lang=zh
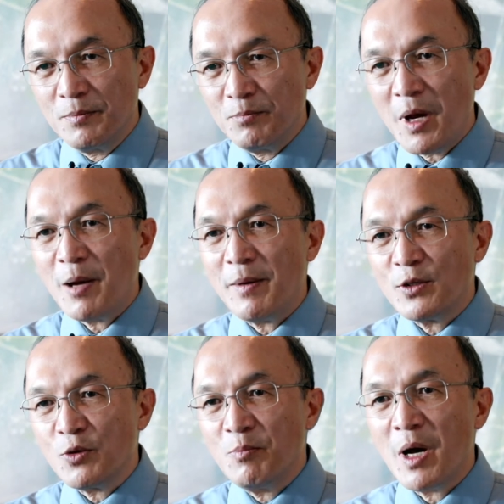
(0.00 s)
爸爸、
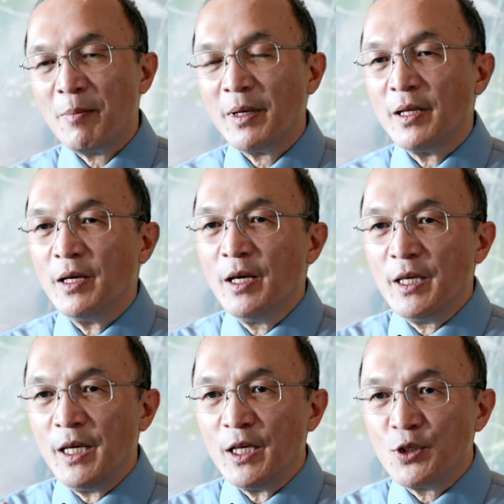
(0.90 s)
做妈妈的，
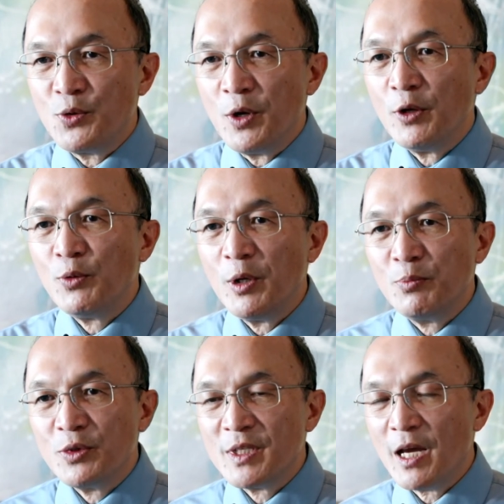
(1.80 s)
也绝对
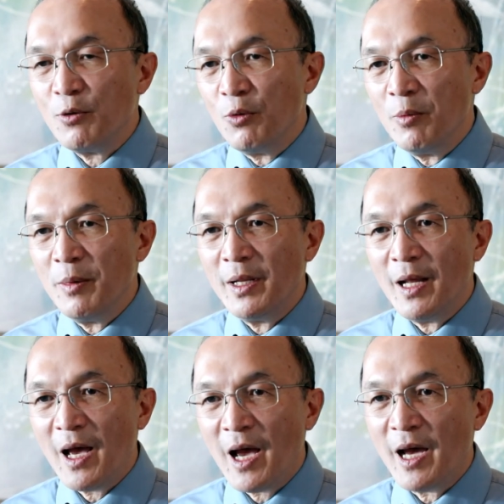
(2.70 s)
不在我们
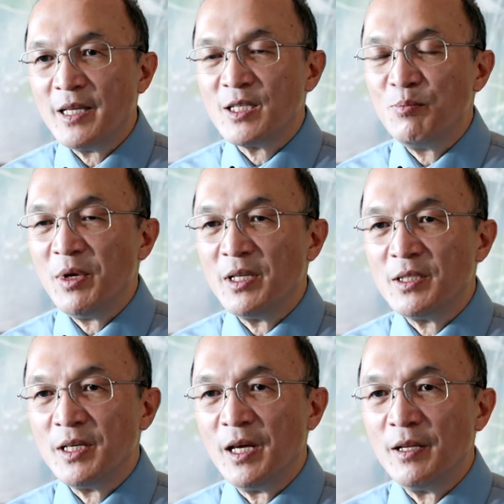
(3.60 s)
孩子面
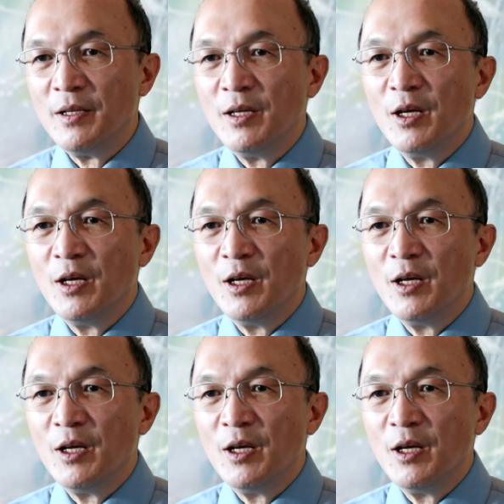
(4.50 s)
前